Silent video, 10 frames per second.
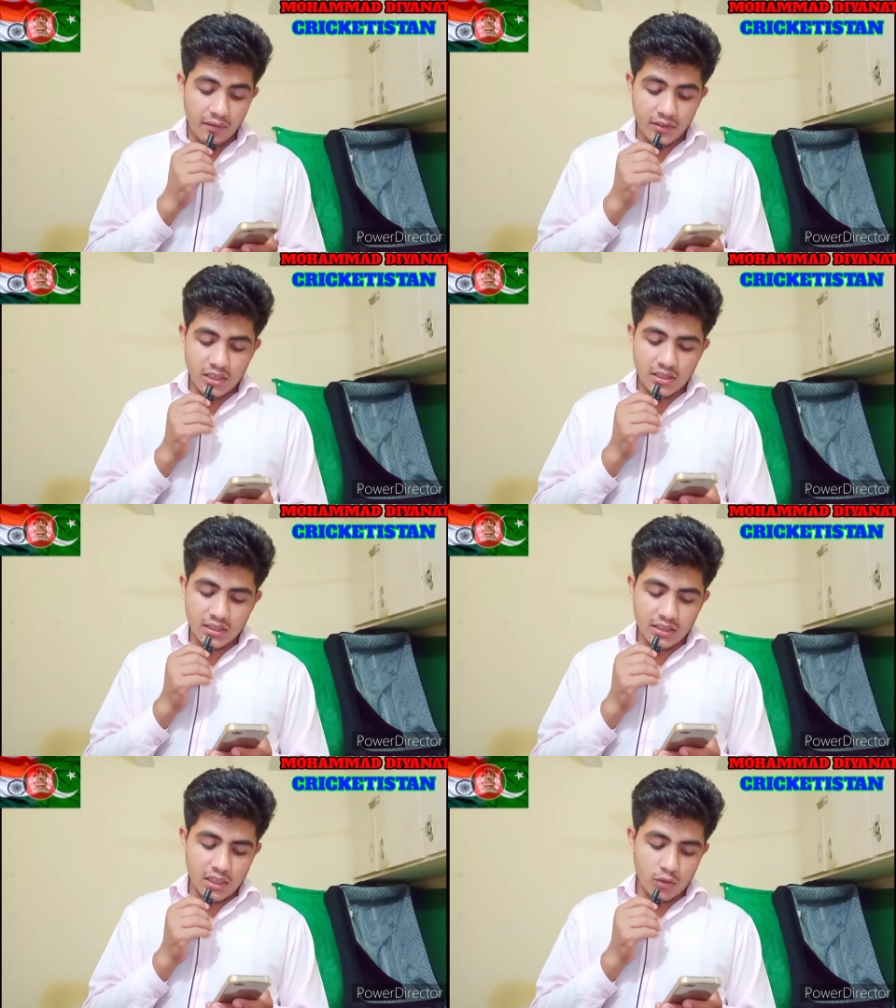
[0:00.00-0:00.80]
रविंद्र
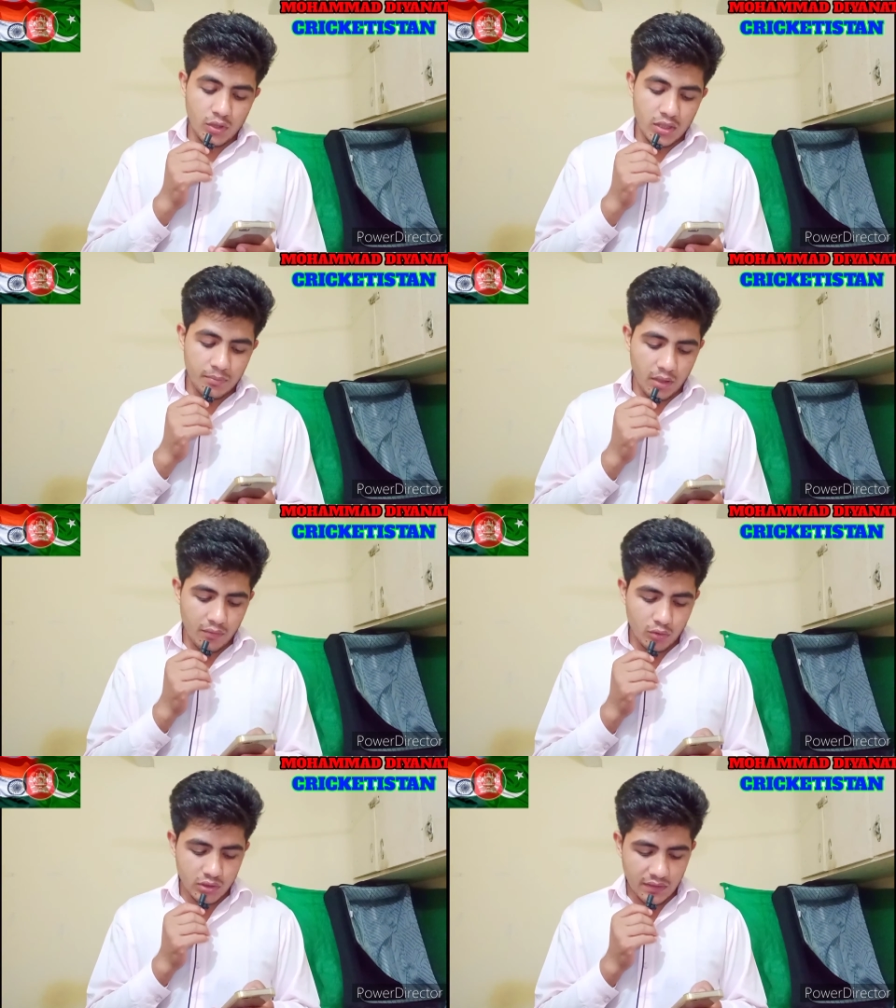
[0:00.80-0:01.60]
जडेजा डोइन
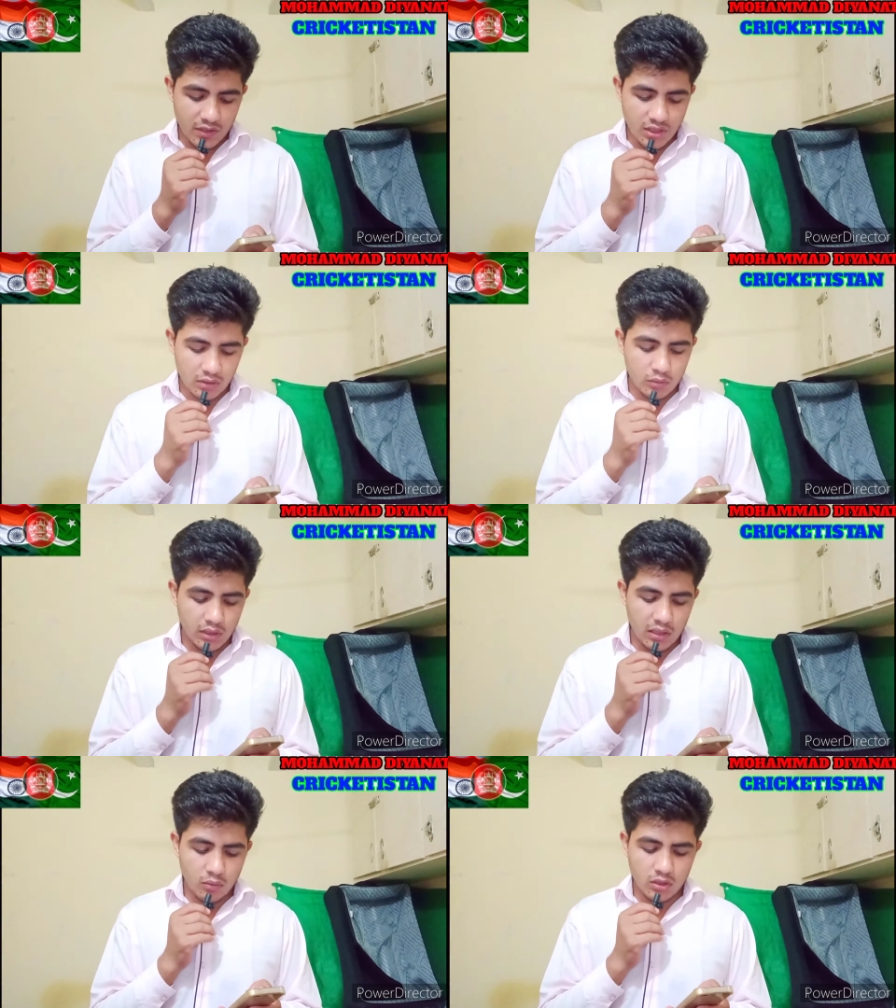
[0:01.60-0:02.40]
ब्रावो उसके अलावा शाहदुल
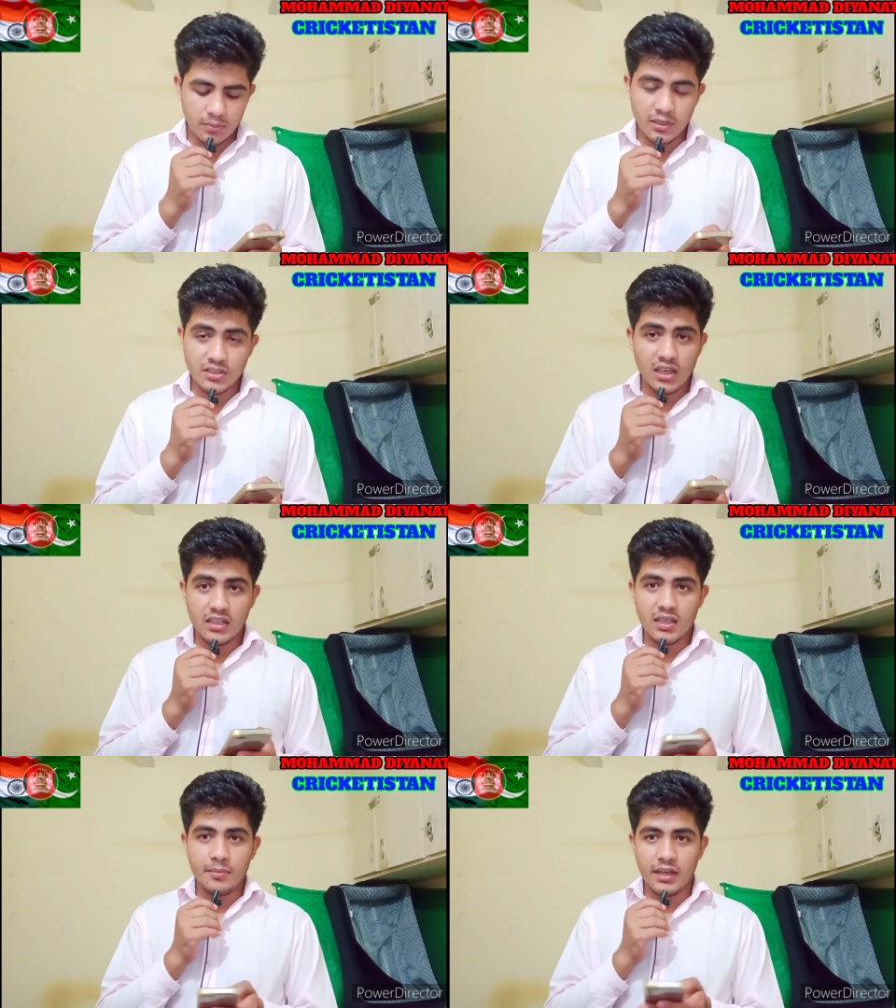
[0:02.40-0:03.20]
ठाकुर दीपक
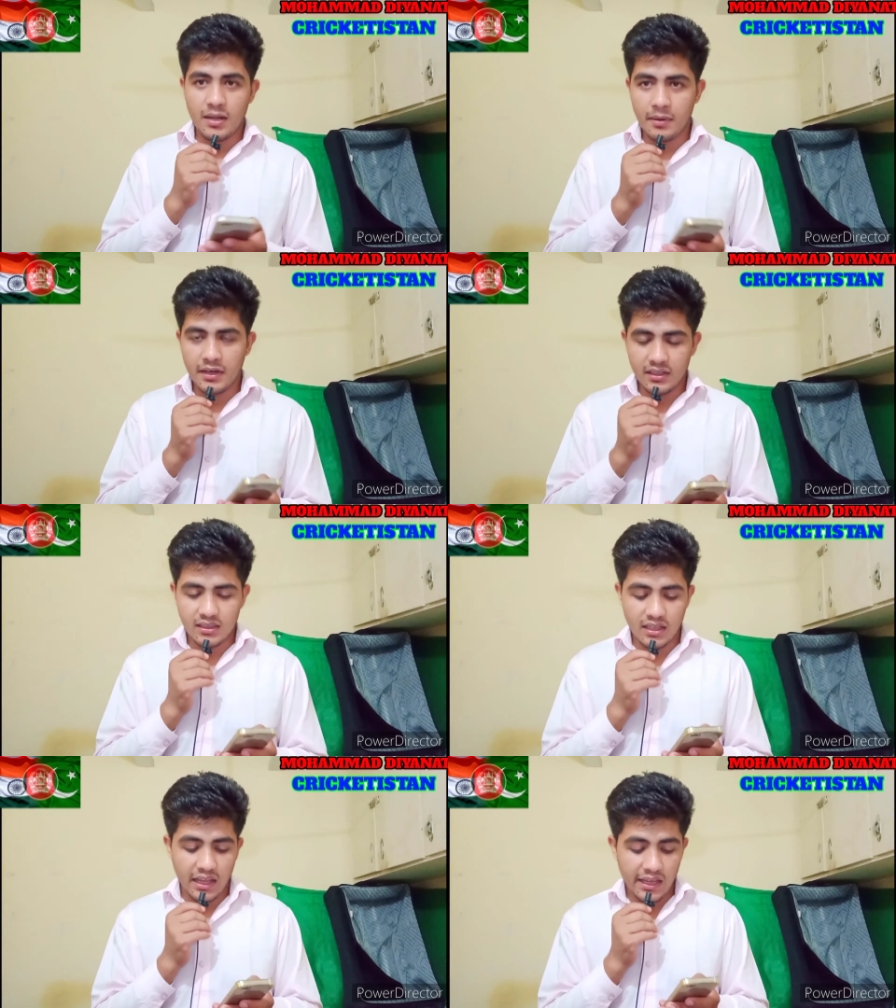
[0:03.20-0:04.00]
चार ये बगैर बैटिंग
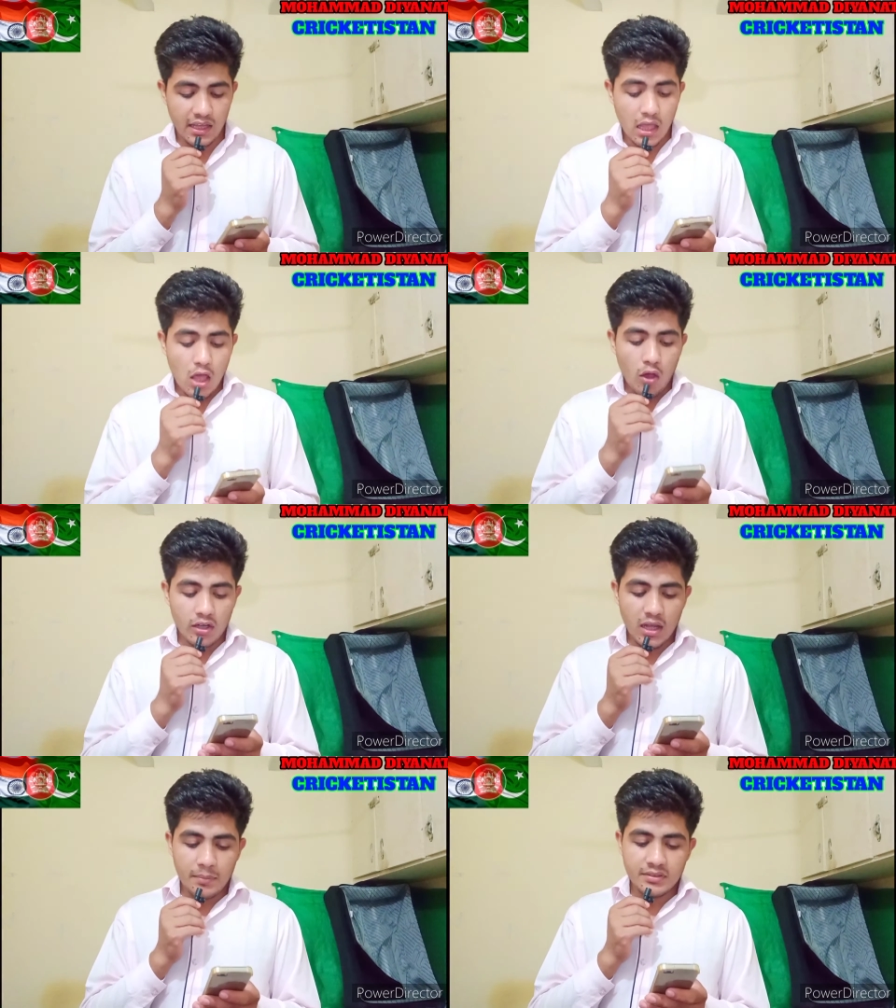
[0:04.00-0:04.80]
किए रह गए
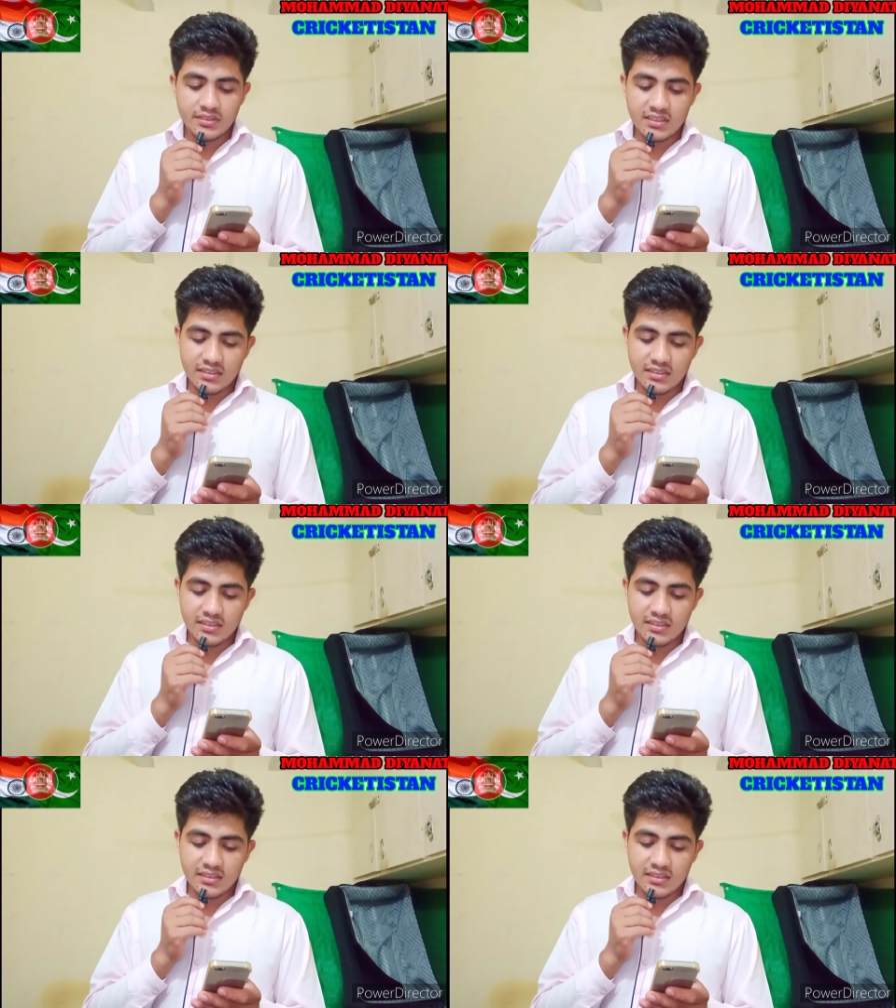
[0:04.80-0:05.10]
और यहाँ पर